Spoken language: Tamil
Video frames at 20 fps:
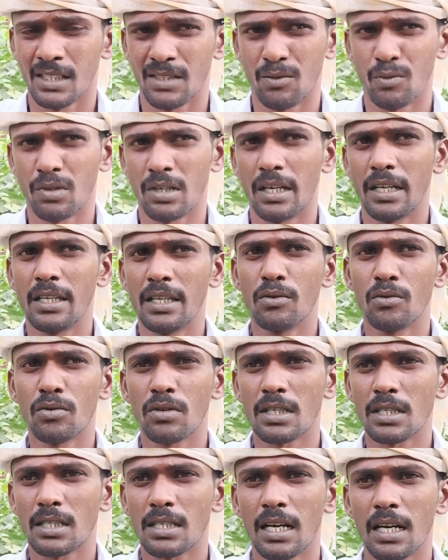ஒரு
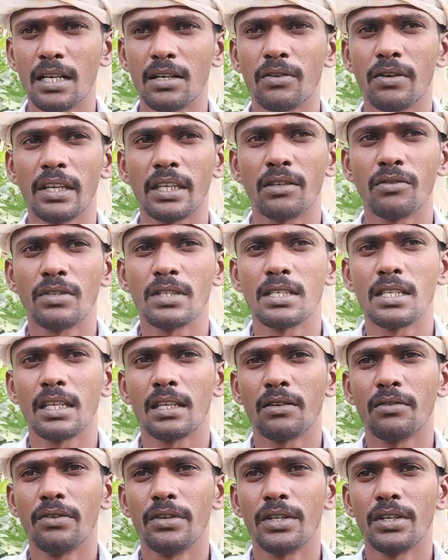ஐநூறுரூவா ஸ்டாண்டு வாங்கி வச்சு
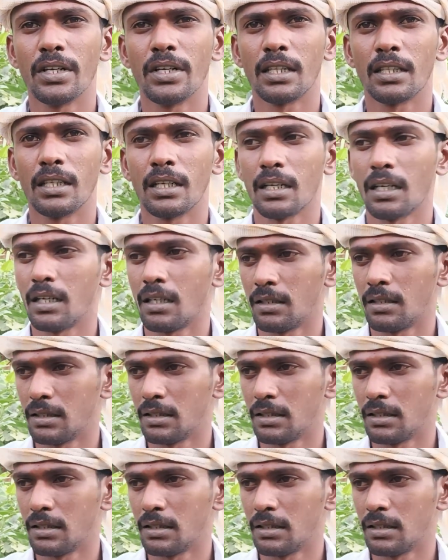நீங்கள் வீடியோ எடுத்தானா